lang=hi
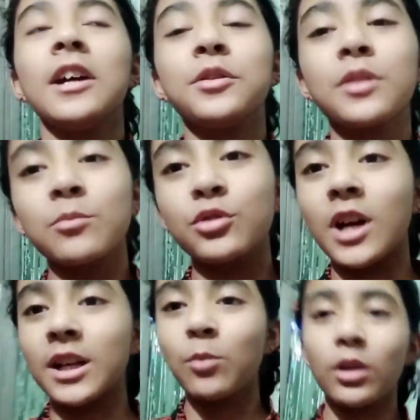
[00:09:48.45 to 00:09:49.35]
क्योंकि मुझे
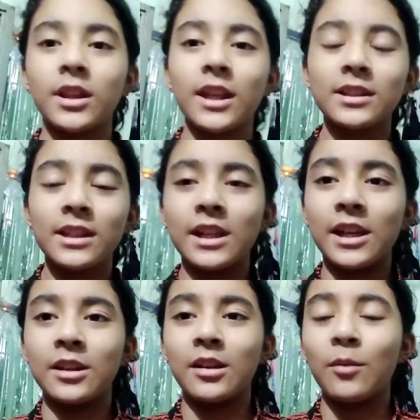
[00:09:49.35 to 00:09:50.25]
आ रही बहुत तेज़ की
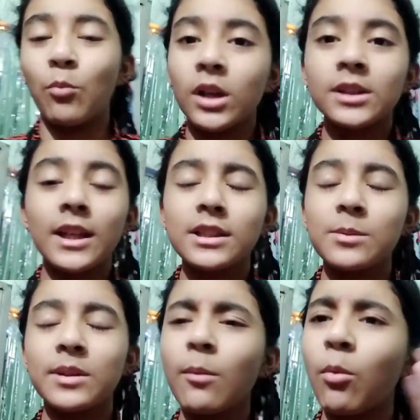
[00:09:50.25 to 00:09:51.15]
नींद बहुत तेज़ की
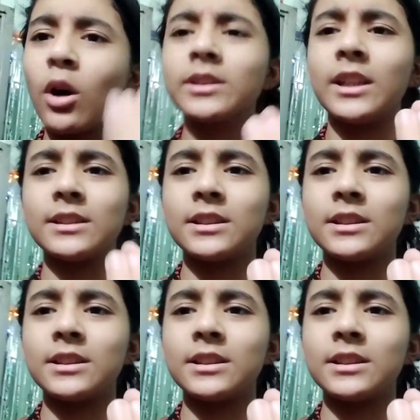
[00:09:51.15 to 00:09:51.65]
मतलब बहुत तेज़